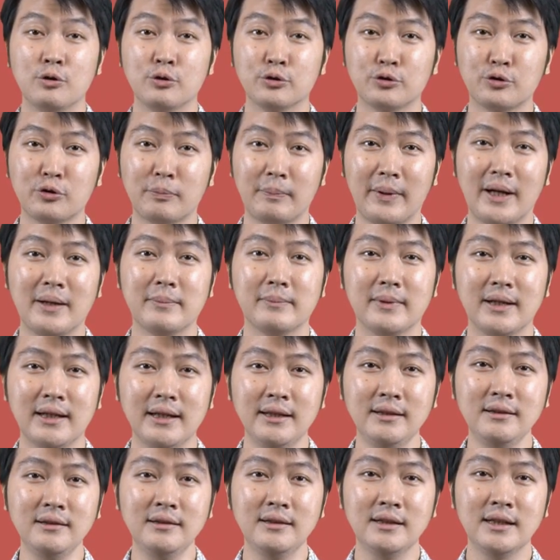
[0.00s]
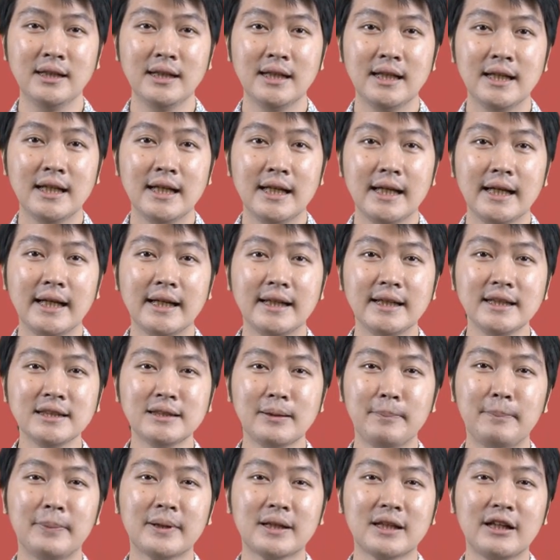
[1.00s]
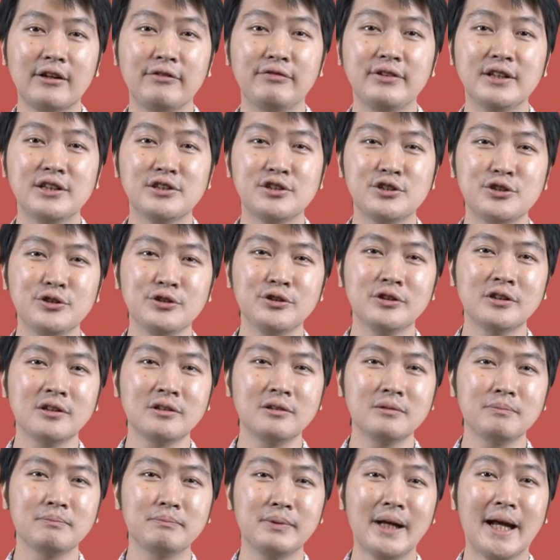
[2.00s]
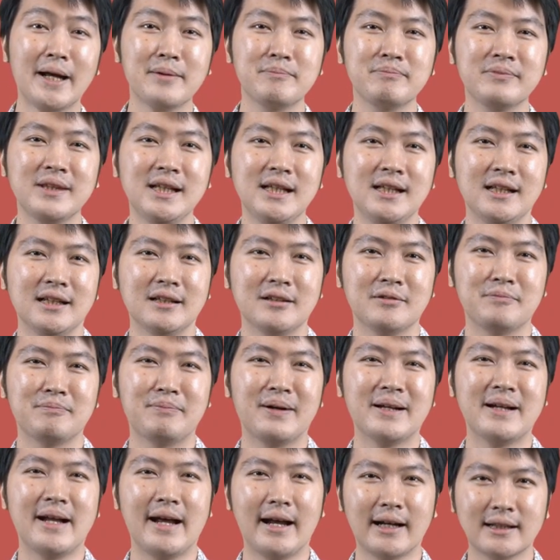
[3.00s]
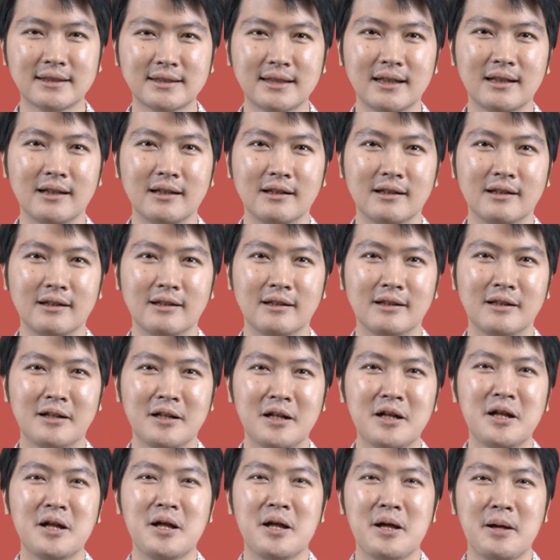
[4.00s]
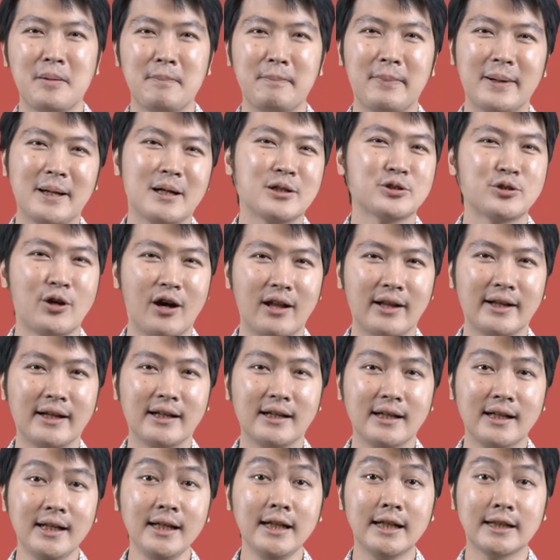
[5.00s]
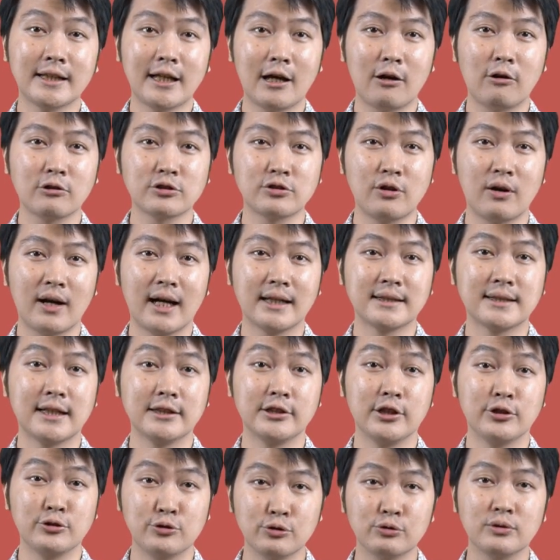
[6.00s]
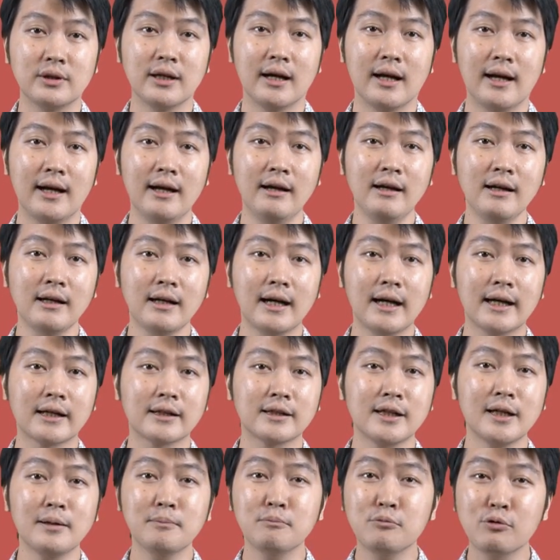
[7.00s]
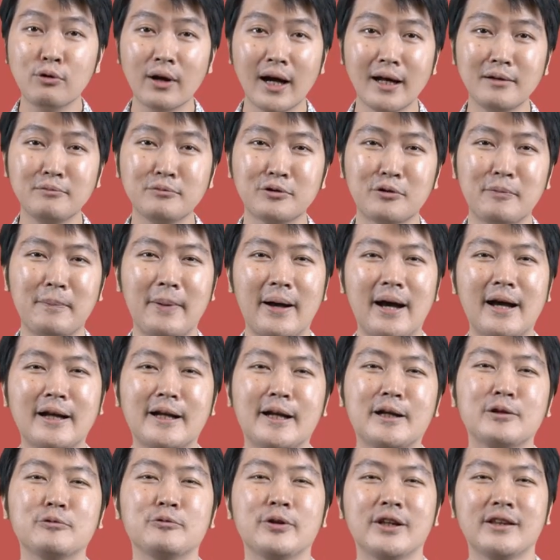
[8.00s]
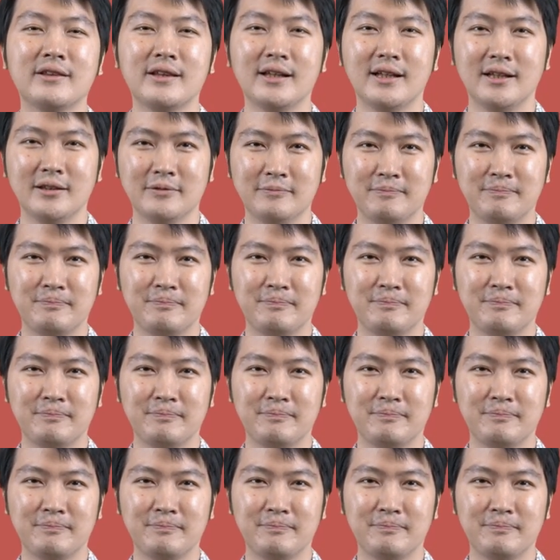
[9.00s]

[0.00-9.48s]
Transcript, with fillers: Untuk payment, ini seperti fitur PMT pada Excel. Pada soal ini kita kosongkan saja juga karena bukan merupakan annuity.